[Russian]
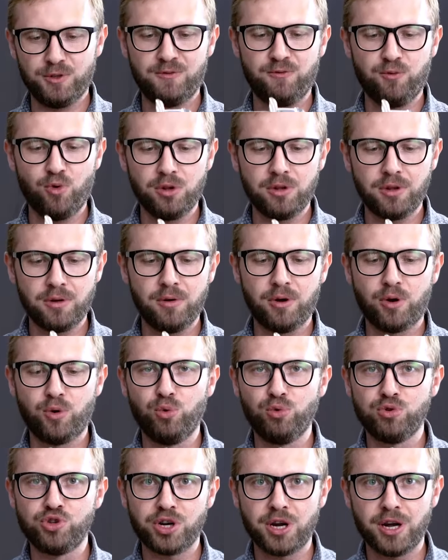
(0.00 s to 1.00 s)
вот
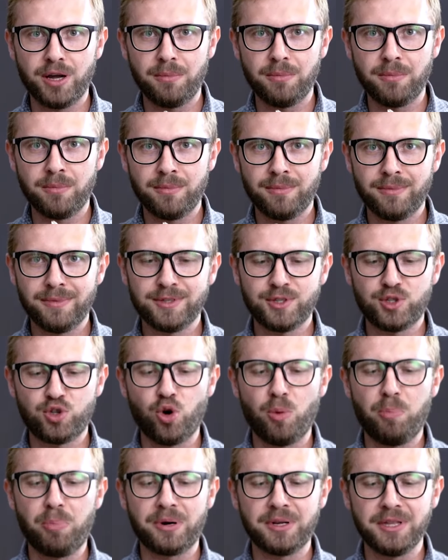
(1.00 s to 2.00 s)
ручка,
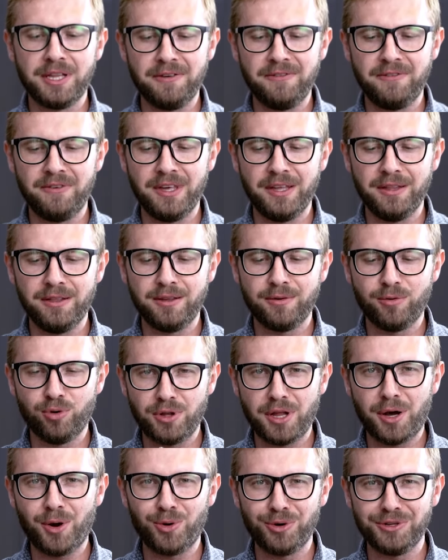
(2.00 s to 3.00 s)
стопорный винт,
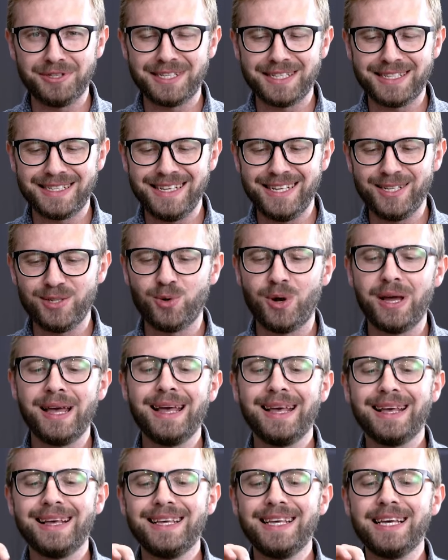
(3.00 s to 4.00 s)
он находится снизу,
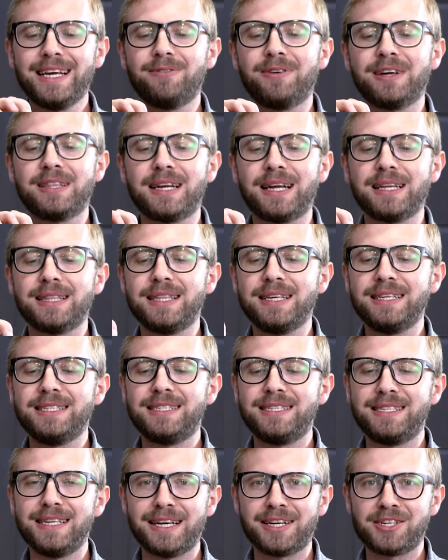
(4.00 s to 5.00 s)
и квадратный
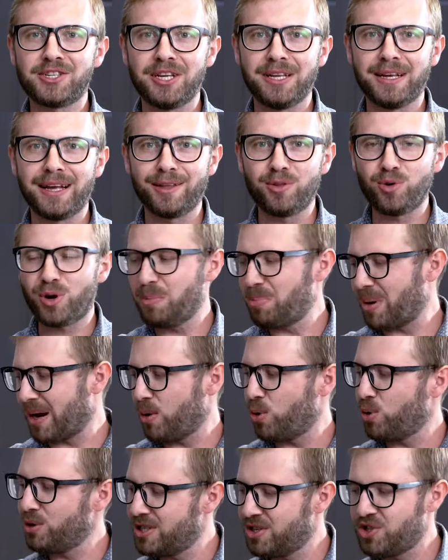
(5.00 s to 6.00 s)
стержень, который
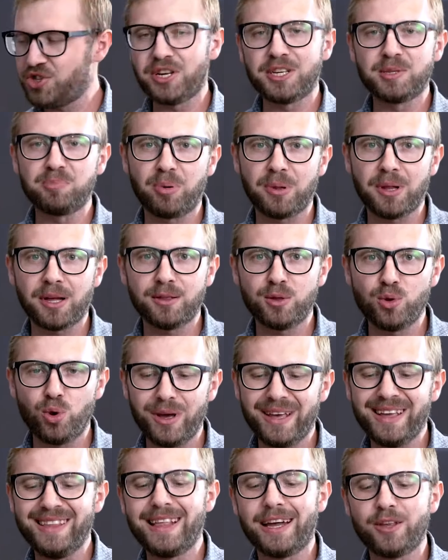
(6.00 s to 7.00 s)
проходит через полотно
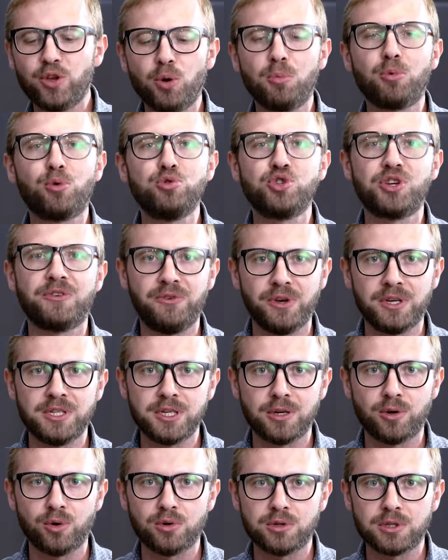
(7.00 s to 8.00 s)
и на нем ручки
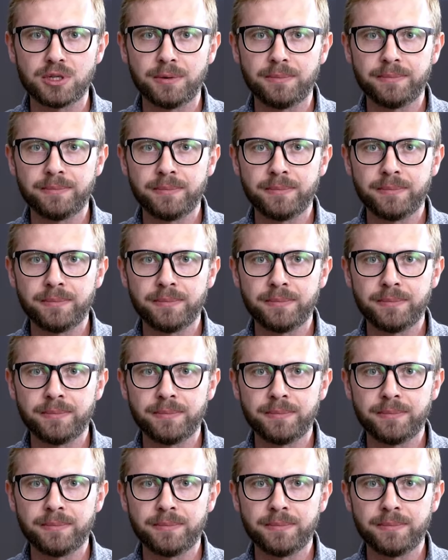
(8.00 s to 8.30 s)
фиксируются.